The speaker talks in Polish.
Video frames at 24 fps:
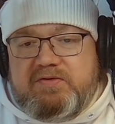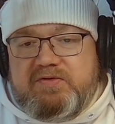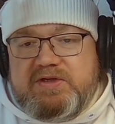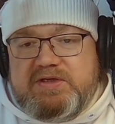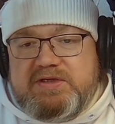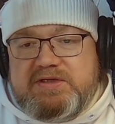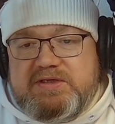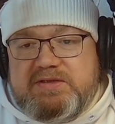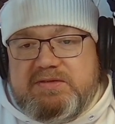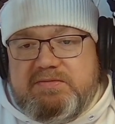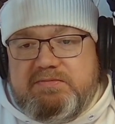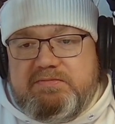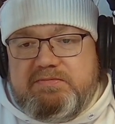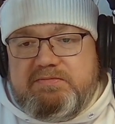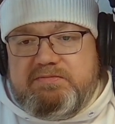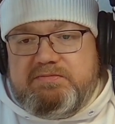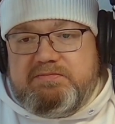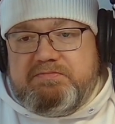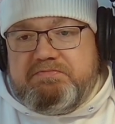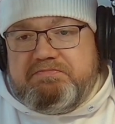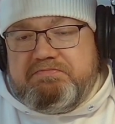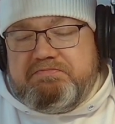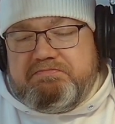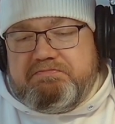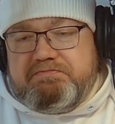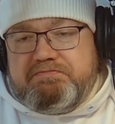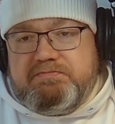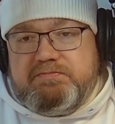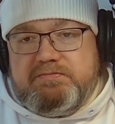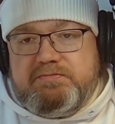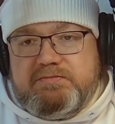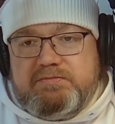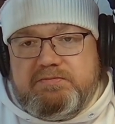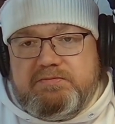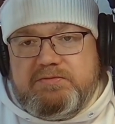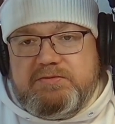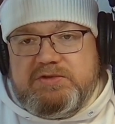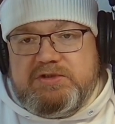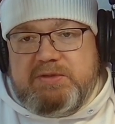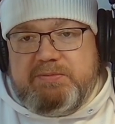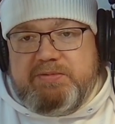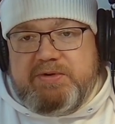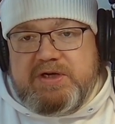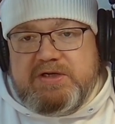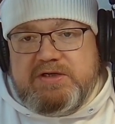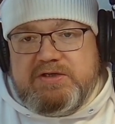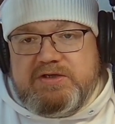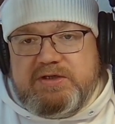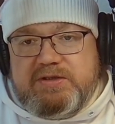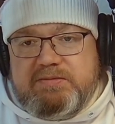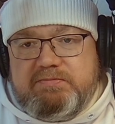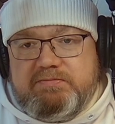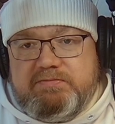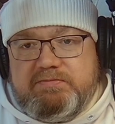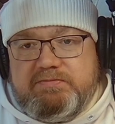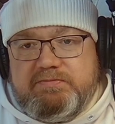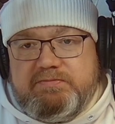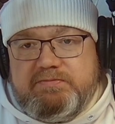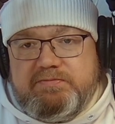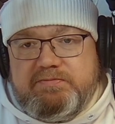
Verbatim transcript: więc zapraszam.